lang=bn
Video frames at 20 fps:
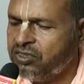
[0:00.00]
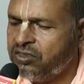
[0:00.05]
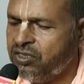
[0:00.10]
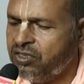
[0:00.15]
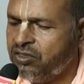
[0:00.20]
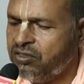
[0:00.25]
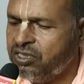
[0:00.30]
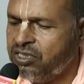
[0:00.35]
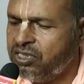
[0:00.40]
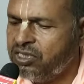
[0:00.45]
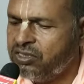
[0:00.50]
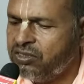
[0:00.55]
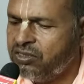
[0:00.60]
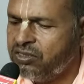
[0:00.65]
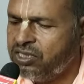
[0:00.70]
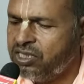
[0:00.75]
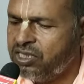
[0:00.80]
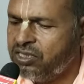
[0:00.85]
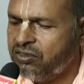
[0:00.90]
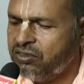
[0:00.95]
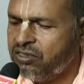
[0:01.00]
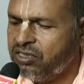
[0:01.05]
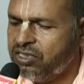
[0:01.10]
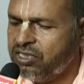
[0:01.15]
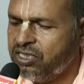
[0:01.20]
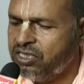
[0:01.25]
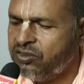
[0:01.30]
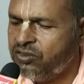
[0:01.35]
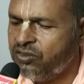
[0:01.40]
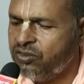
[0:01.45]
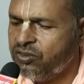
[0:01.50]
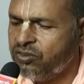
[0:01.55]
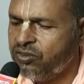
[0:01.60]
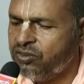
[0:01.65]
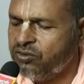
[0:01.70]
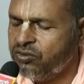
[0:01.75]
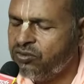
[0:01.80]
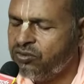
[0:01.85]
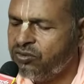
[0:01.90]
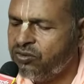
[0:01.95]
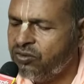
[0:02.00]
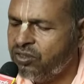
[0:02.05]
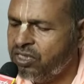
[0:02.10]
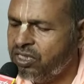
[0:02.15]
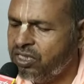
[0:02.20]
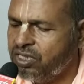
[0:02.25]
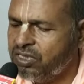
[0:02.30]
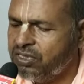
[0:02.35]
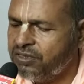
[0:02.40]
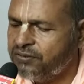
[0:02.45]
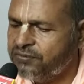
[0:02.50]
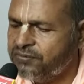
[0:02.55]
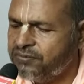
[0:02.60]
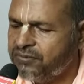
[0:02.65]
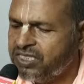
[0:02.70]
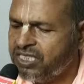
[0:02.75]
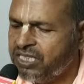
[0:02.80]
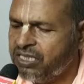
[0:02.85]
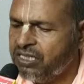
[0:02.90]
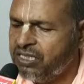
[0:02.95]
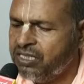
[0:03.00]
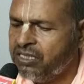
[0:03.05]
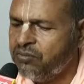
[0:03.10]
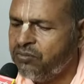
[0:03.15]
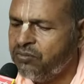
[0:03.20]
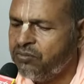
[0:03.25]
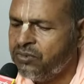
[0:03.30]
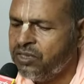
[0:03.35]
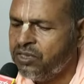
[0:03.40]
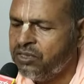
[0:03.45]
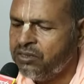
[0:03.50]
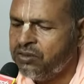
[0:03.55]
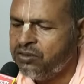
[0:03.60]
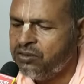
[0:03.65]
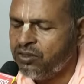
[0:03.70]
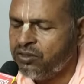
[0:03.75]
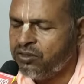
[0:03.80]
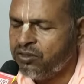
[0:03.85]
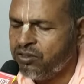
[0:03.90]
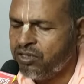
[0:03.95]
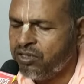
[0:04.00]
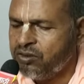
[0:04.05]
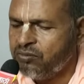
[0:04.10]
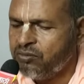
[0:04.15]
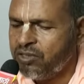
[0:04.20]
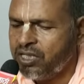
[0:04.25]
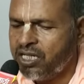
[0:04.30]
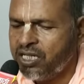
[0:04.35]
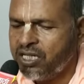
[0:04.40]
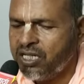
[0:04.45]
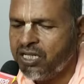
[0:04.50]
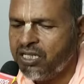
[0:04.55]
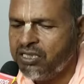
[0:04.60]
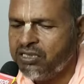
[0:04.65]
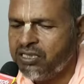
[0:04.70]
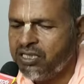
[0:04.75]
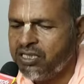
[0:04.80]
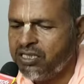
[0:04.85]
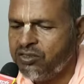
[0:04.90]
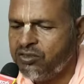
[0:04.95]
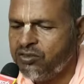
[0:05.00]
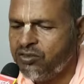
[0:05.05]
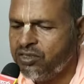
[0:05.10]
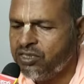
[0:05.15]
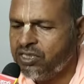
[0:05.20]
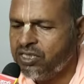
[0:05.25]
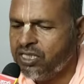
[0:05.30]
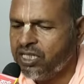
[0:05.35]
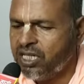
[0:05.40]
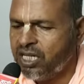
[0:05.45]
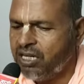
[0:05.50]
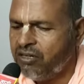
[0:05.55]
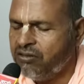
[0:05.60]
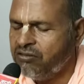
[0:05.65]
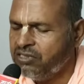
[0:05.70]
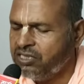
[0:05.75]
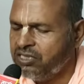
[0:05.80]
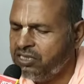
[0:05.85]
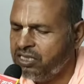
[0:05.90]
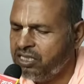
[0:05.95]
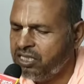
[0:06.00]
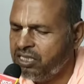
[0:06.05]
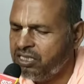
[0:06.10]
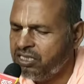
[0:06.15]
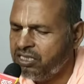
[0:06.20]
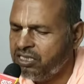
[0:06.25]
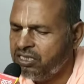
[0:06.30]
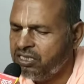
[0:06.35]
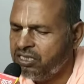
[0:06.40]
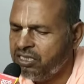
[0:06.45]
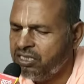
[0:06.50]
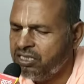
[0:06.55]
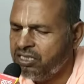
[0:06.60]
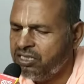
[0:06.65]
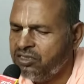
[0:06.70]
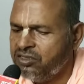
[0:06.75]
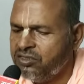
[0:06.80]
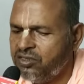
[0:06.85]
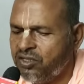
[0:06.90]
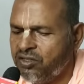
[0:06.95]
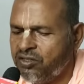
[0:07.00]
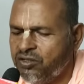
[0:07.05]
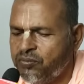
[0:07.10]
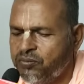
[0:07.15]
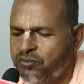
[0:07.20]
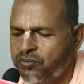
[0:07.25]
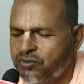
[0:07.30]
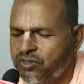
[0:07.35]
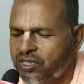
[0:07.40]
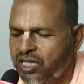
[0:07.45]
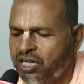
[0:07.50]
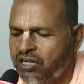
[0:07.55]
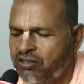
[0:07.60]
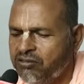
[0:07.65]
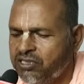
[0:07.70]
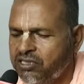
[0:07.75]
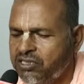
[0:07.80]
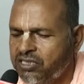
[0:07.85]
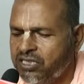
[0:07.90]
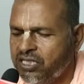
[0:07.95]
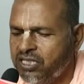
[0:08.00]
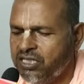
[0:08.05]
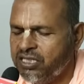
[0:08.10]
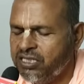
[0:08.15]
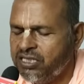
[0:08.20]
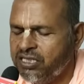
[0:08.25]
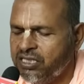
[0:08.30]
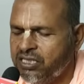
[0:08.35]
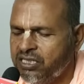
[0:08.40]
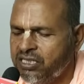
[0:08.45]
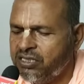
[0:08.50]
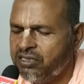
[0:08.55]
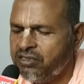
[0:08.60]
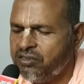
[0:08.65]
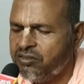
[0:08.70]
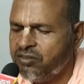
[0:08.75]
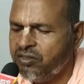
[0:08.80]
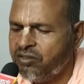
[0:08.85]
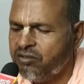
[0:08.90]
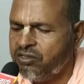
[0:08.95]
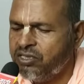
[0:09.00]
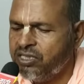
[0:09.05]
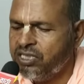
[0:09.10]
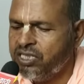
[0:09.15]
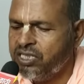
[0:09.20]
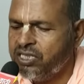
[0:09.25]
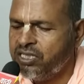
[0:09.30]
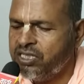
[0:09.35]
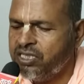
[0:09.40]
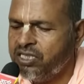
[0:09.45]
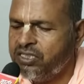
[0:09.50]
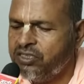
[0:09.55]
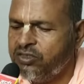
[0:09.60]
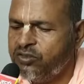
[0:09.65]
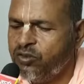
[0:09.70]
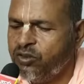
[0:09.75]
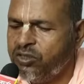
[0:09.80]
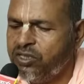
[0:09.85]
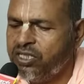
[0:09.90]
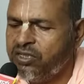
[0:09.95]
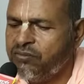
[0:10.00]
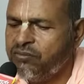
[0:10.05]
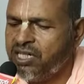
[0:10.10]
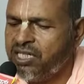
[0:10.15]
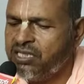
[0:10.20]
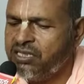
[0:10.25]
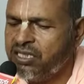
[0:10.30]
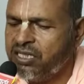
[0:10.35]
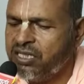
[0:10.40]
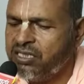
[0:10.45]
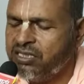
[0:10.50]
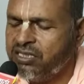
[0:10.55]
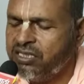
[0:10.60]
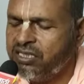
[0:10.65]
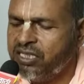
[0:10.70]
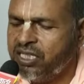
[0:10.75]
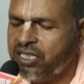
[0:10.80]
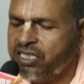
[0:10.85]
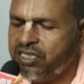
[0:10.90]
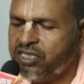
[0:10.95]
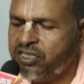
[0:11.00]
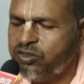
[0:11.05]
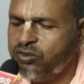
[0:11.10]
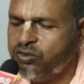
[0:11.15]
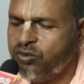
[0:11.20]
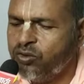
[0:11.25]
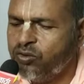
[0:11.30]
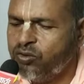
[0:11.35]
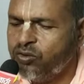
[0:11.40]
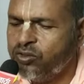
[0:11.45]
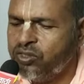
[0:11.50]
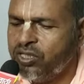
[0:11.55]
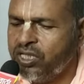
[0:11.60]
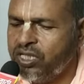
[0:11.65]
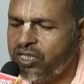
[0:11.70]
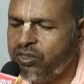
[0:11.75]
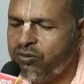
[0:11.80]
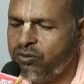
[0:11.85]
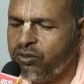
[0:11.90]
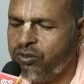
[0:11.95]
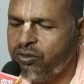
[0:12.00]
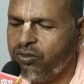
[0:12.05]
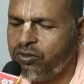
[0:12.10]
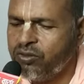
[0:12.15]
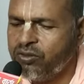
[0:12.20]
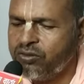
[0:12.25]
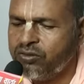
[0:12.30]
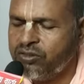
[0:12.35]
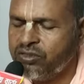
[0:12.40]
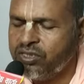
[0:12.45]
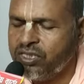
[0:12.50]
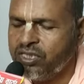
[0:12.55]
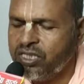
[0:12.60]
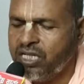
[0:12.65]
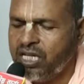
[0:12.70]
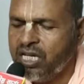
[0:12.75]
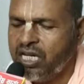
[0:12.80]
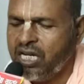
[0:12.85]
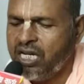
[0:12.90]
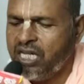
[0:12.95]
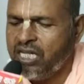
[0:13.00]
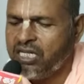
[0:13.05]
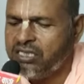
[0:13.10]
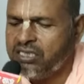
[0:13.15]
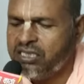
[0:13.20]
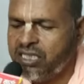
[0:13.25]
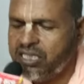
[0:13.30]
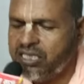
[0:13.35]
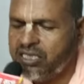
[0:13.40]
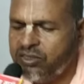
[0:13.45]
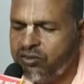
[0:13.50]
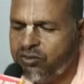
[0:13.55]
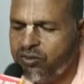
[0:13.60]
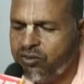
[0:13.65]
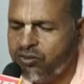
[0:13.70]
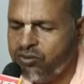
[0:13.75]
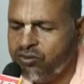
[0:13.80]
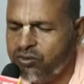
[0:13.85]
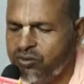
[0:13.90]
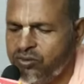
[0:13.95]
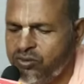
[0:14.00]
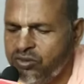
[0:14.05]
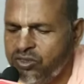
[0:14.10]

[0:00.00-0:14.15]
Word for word: তখন ঈশ্বরসিংহ ঋষি যজ্ঞ শুরু করলেন দশরথ মহারাজ সেই যজ্ঞে আহুতি দিলেন যখন পূর্ণাহুতি দিলেন তখন একটি যজ্ঞের মাঝখান থেকে একটি চরু ঠেলে উঠল আর সেই চরু